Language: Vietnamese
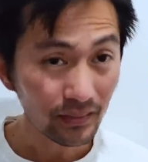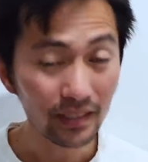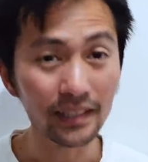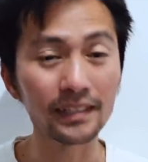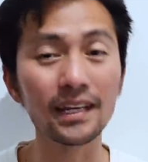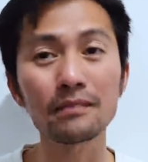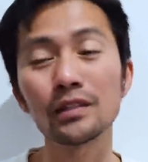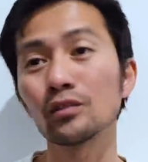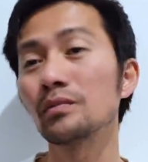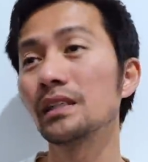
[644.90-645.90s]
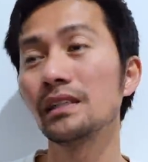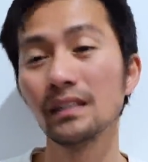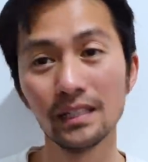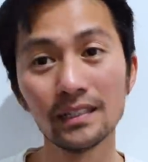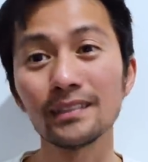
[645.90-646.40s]
hiện nay mình cũng đi
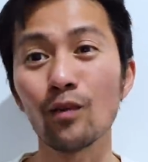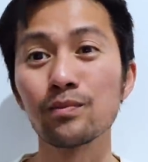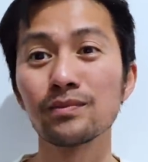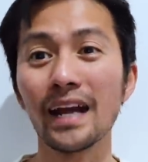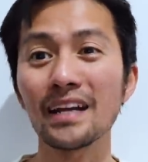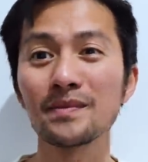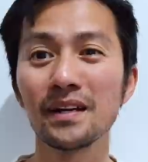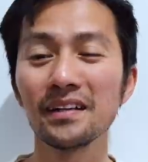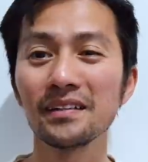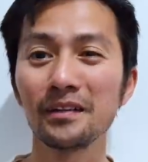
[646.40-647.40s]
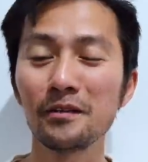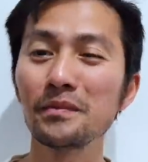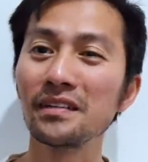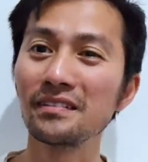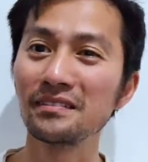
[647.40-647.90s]
trồng cây mà đó,
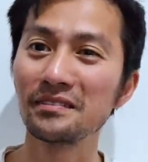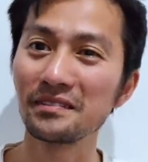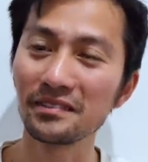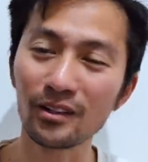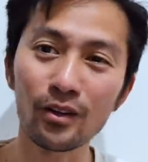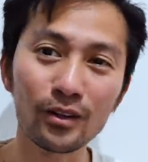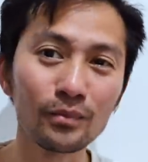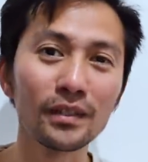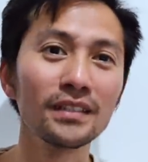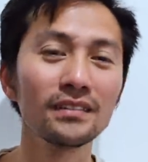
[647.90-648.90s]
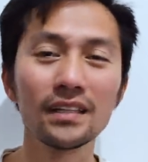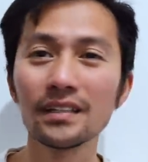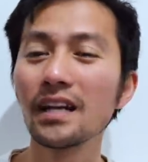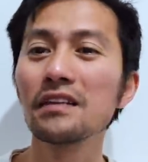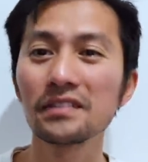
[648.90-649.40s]
mình có công ty thiết
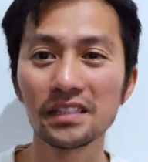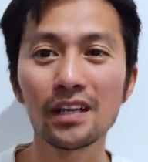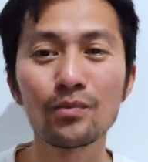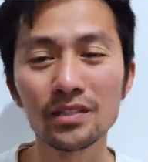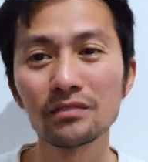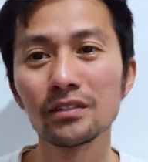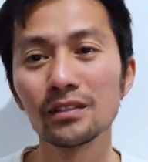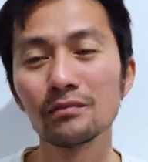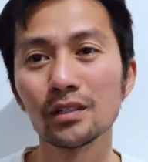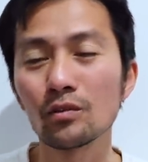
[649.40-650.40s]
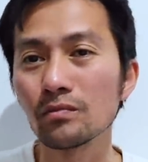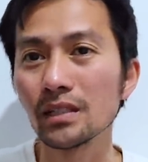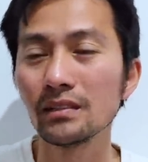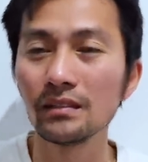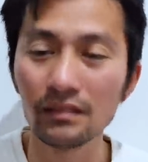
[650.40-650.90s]
kế và thi công sân vườn, mình cũng
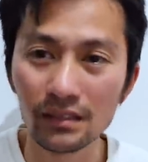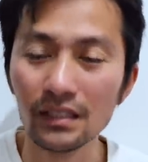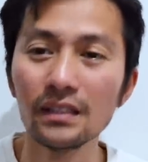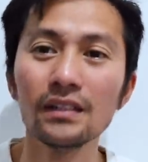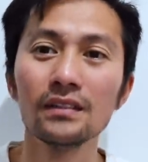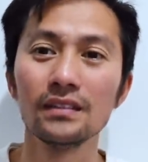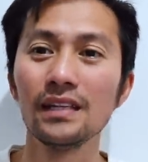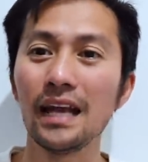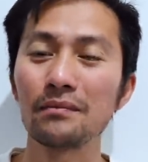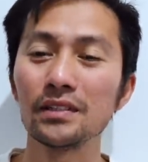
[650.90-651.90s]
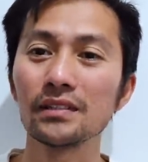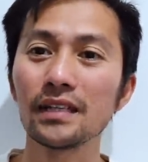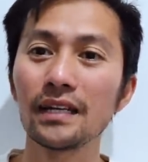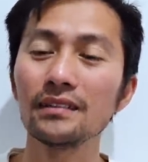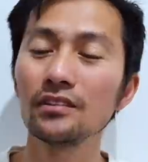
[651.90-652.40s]
đi đi làm những cái
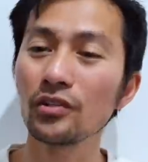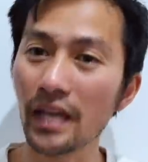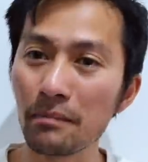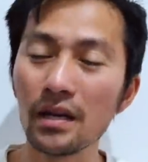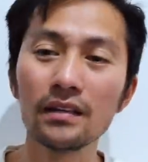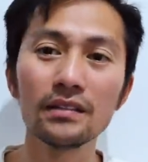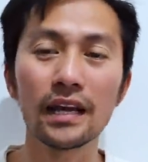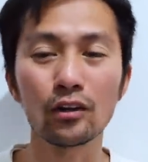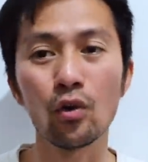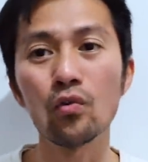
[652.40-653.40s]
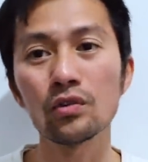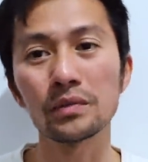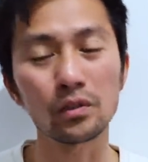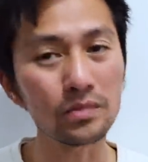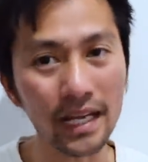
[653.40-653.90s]
cây cho nhà mới nhà cũ, rồi
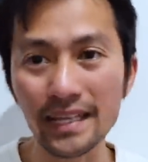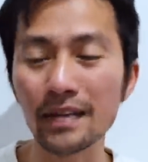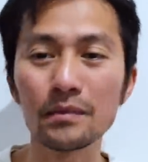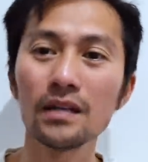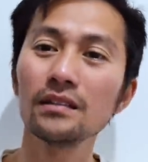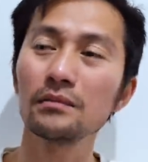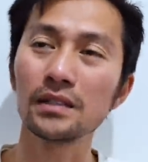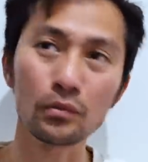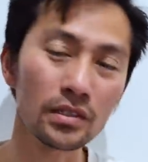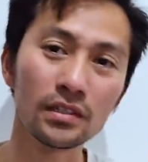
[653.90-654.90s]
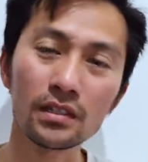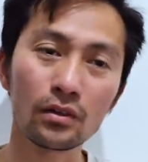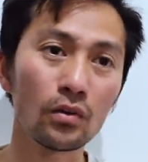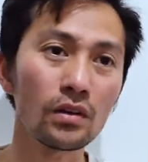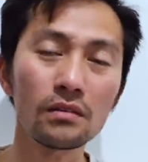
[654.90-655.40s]
mình cũng xây nhà mới, rồi mình cũng sửa nhà
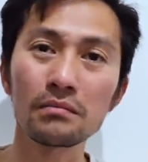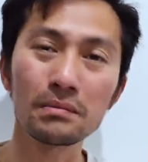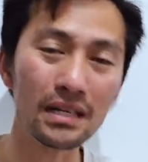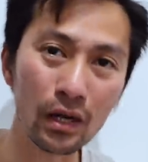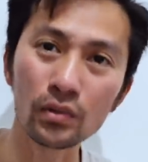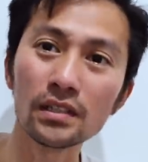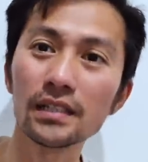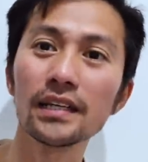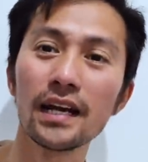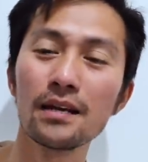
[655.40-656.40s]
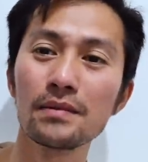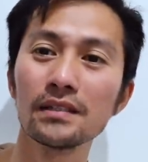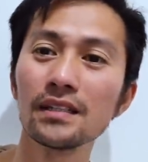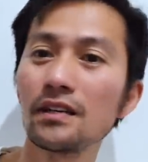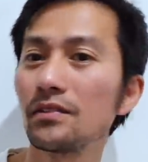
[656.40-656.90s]
cũ đó. Mình bắt đầu từ cái nghề mà
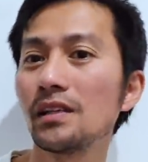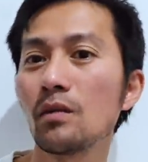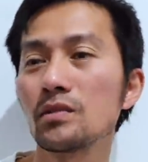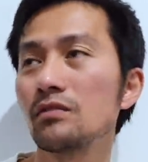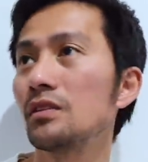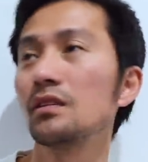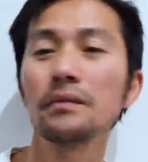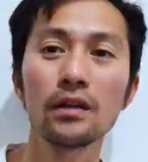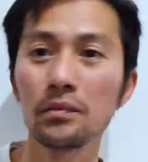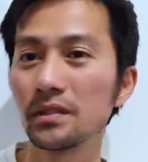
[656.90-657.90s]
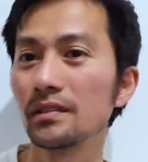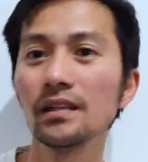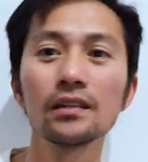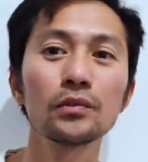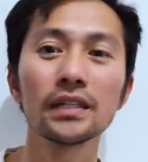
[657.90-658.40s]
thiết kế và thi công sân vườn, rồi bắt đầu mình sửa
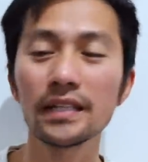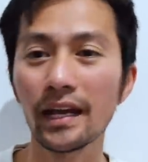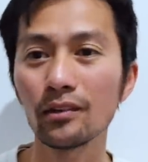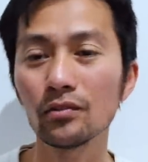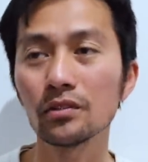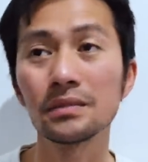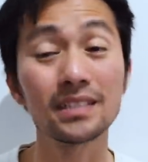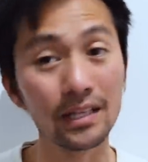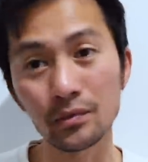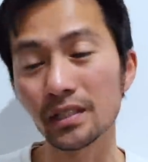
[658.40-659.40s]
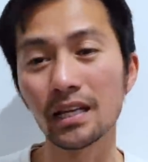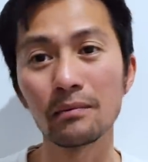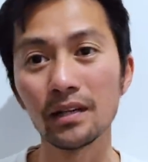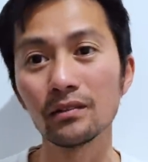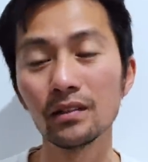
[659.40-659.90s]
hết nguyên cái nhà luôn, rồi mình xây nguyên nhà
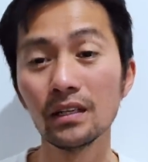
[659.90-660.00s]
mới luôn.